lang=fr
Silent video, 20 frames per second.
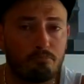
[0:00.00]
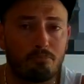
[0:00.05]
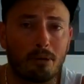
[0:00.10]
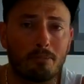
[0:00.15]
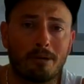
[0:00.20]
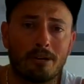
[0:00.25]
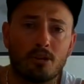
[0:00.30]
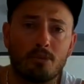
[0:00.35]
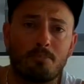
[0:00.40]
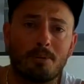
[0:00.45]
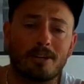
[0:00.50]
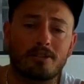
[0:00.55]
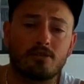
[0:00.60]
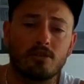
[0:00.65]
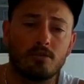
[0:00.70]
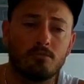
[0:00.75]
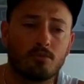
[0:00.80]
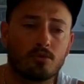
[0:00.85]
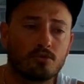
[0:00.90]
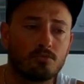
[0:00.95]
pas mal de
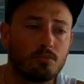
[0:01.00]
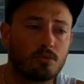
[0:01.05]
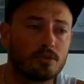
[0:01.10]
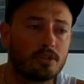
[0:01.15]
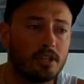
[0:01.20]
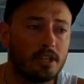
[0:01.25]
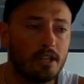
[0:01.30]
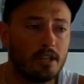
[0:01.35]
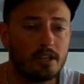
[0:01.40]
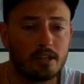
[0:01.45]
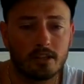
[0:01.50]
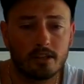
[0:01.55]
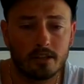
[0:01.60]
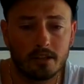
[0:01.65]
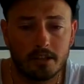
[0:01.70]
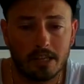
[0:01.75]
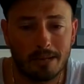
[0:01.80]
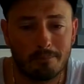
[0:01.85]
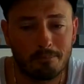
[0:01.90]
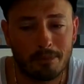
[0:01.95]
personnes m'ont demandé
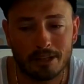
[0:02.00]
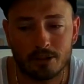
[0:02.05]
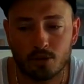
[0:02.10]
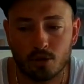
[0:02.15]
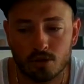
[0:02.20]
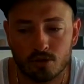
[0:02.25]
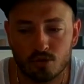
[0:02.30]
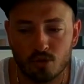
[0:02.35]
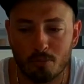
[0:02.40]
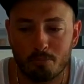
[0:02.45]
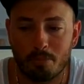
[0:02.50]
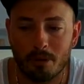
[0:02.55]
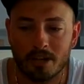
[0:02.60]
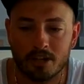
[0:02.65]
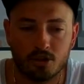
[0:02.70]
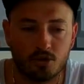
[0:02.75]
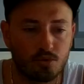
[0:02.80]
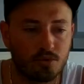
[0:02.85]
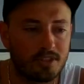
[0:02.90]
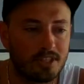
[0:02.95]
quel matos de
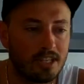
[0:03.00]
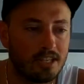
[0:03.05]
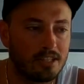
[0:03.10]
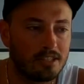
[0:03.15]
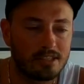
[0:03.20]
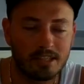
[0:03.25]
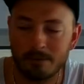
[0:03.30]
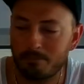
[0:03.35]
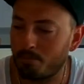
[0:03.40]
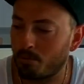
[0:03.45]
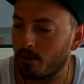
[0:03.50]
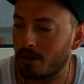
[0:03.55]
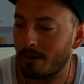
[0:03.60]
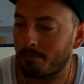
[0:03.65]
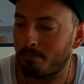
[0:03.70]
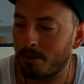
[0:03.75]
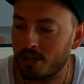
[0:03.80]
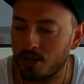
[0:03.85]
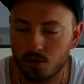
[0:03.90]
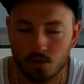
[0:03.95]
pêche j'utilisais pour la
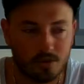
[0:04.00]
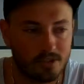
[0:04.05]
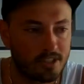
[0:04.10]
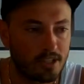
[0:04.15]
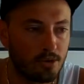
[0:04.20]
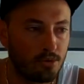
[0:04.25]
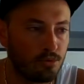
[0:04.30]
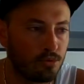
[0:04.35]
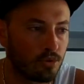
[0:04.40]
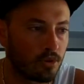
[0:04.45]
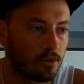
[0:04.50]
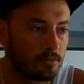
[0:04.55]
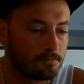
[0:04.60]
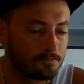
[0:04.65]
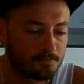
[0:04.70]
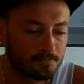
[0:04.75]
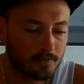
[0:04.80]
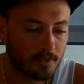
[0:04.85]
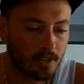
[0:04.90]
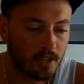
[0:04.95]
pêche aux silures
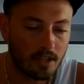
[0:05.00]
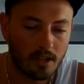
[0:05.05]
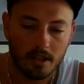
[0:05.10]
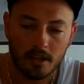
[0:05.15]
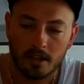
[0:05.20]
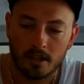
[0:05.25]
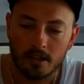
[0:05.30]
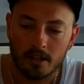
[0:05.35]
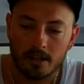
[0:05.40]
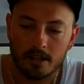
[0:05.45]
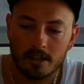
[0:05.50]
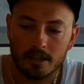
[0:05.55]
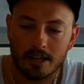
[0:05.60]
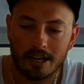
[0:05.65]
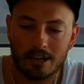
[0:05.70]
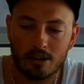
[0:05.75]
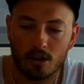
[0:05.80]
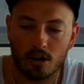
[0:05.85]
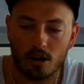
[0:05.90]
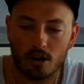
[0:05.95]

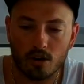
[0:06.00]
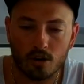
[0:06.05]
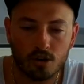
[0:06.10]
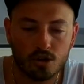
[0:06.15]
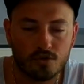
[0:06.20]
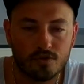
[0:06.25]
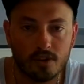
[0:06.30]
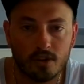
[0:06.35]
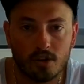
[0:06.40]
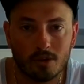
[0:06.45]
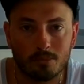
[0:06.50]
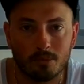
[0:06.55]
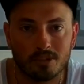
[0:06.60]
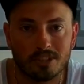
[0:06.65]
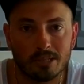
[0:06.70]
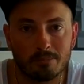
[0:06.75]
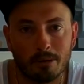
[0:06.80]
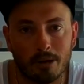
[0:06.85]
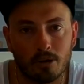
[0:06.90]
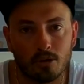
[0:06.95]
alors, je vais
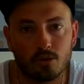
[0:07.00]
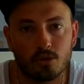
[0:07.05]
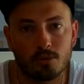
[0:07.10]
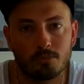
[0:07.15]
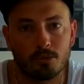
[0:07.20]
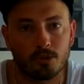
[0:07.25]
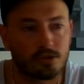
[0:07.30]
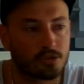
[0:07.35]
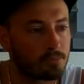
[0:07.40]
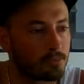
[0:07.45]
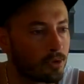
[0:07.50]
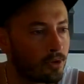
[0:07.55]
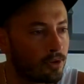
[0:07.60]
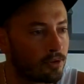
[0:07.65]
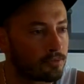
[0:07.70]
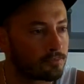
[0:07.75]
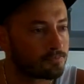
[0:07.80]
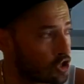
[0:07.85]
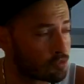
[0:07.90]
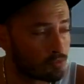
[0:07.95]
commencer par le
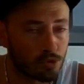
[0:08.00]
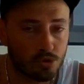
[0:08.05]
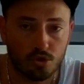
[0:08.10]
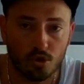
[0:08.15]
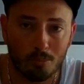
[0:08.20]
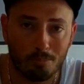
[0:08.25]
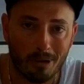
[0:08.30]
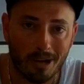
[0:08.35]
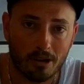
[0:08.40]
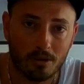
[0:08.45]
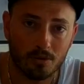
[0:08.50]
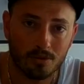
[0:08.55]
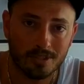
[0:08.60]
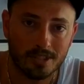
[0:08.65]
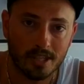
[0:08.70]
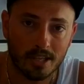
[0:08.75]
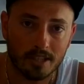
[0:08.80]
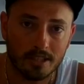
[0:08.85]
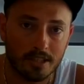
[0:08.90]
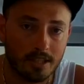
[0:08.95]
commencement. Je me sens pas
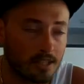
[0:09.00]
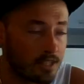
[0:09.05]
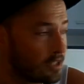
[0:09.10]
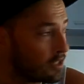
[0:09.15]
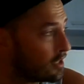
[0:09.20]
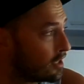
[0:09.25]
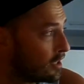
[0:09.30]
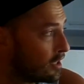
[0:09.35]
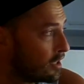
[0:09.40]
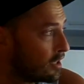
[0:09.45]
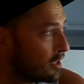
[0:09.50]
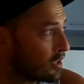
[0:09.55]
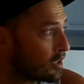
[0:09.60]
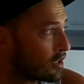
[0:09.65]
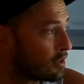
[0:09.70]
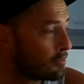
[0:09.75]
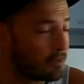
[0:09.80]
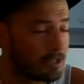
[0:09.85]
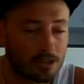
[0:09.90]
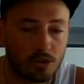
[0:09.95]
concerné
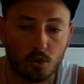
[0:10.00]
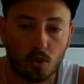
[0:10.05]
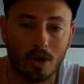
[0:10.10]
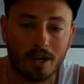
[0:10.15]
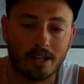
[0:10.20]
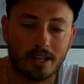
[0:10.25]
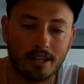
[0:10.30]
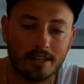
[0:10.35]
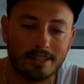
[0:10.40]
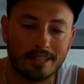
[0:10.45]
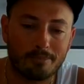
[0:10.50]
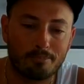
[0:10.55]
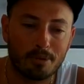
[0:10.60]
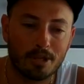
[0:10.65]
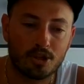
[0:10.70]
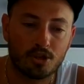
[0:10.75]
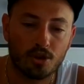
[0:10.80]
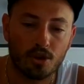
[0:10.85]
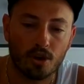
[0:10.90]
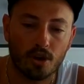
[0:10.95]
comme les trois quarts des
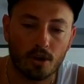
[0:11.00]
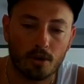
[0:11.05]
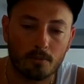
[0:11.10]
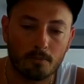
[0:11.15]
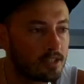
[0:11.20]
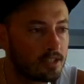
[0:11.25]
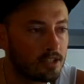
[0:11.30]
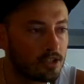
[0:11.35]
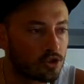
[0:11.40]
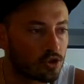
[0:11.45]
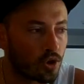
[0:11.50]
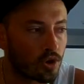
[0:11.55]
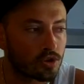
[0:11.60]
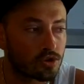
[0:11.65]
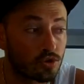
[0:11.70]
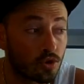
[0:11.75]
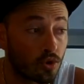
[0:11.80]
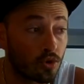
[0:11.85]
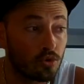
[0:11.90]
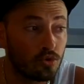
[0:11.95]
pêcheurs qui, genre,
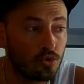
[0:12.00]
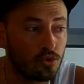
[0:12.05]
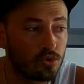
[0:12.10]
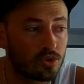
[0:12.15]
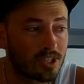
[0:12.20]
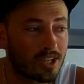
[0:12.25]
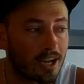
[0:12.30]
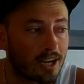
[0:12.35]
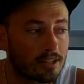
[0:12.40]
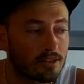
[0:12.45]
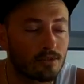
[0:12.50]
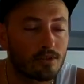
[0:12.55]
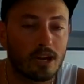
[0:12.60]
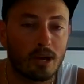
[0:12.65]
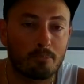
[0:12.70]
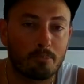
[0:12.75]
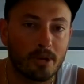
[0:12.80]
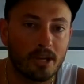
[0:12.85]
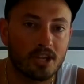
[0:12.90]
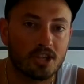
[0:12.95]
sont ultra dans
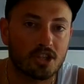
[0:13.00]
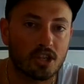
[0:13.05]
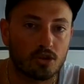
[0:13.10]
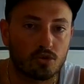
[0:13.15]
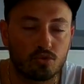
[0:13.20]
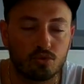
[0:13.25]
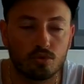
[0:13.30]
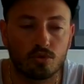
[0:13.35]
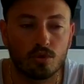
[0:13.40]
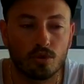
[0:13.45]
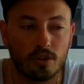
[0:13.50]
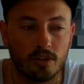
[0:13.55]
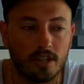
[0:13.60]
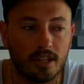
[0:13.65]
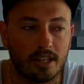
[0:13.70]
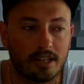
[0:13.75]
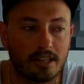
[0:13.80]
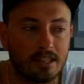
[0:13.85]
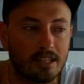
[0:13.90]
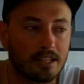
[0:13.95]
la pêche à tout
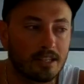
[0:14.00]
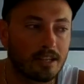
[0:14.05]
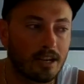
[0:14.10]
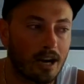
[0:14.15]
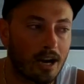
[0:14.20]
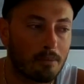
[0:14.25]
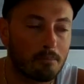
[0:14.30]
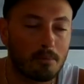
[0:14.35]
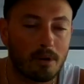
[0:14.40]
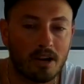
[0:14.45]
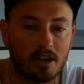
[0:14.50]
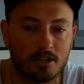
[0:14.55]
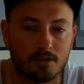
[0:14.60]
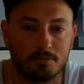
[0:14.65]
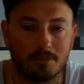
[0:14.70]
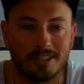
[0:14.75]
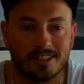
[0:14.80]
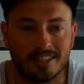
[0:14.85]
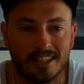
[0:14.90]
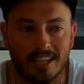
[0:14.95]
connaître, les grammages,
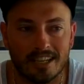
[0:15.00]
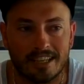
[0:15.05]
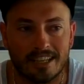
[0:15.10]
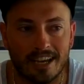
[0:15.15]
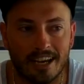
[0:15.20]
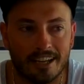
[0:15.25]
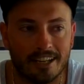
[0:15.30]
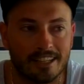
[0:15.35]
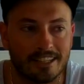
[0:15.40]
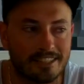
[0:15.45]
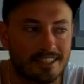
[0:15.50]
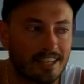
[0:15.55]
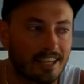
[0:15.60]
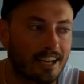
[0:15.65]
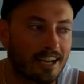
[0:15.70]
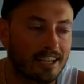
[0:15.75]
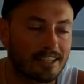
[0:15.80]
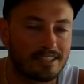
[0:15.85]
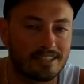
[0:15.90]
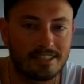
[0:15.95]
mais tel canne, elle
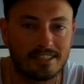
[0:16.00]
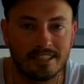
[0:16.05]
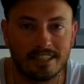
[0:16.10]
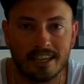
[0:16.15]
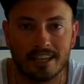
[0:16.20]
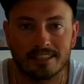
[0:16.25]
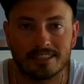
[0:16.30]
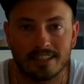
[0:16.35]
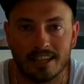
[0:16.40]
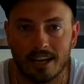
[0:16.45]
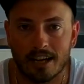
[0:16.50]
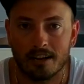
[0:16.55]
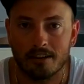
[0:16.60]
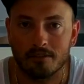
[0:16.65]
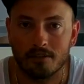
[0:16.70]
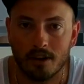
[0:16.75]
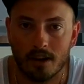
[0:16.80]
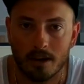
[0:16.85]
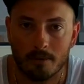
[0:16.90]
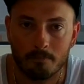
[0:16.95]
sert à ci, à ça.
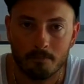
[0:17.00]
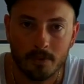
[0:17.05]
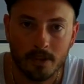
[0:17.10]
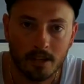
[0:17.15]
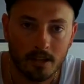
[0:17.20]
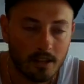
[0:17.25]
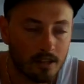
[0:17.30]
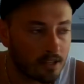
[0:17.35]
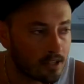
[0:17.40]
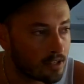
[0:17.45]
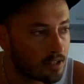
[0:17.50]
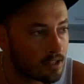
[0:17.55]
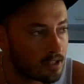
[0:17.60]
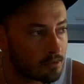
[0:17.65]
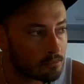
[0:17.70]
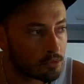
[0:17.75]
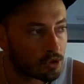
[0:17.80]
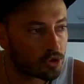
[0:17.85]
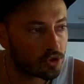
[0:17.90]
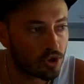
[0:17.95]
Voilà.
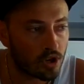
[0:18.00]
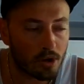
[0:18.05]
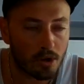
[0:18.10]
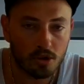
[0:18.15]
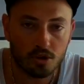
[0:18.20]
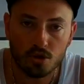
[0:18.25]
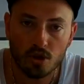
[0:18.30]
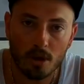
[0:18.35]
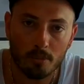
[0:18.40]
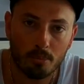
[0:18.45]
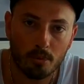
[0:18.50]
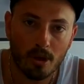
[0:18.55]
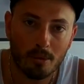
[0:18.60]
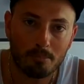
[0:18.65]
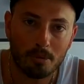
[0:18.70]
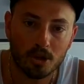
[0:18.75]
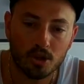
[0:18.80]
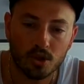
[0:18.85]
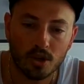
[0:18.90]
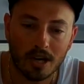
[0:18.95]
Moi, je suis un, je suis un peu un
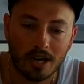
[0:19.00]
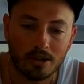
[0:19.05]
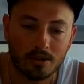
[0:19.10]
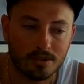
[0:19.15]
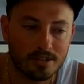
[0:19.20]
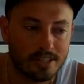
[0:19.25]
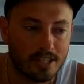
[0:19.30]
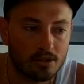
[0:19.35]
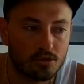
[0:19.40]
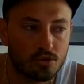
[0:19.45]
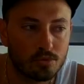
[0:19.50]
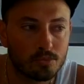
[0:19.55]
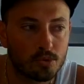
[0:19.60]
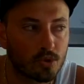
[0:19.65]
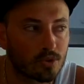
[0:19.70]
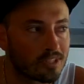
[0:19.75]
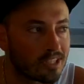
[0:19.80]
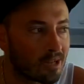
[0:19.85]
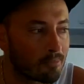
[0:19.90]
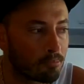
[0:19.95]
pêcheur à l'ancienne. Tu me
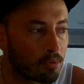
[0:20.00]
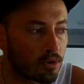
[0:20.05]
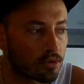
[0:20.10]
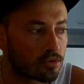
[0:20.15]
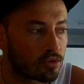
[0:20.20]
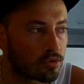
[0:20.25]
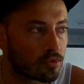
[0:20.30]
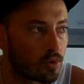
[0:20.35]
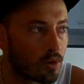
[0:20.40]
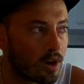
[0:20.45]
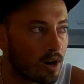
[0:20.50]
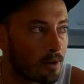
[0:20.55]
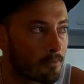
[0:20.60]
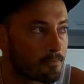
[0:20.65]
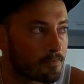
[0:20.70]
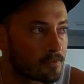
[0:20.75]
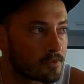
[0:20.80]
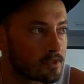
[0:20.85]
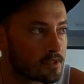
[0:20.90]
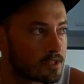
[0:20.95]
donnes n'importe
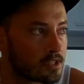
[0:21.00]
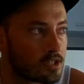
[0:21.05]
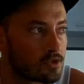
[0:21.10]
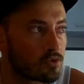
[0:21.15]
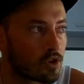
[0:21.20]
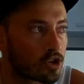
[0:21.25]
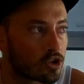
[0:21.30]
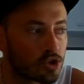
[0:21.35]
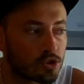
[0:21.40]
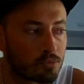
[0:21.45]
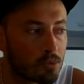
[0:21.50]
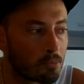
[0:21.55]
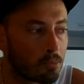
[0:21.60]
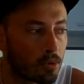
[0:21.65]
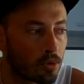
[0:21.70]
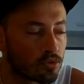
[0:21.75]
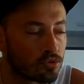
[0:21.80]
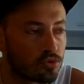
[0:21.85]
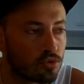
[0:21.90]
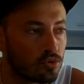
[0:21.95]
quoi. Si je vois que je peux
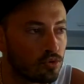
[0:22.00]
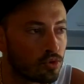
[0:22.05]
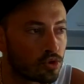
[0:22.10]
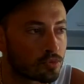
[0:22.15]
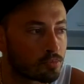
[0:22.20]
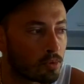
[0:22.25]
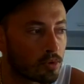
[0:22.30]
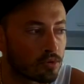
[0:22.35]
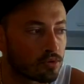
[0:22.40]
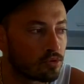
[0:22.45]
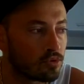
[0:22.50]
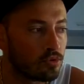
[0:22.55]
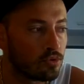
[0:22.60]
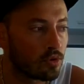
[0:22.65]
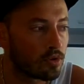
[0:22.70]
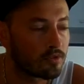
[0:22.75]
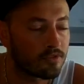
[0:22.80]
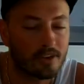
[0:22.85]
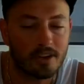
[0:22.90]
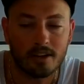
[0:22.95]
prendre du lourd, je prends du
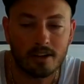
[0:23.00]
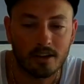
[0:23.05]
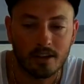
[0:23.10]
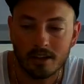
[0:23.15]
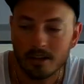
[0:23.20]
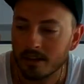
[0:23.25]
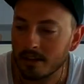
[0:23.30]
lourd. Enfin,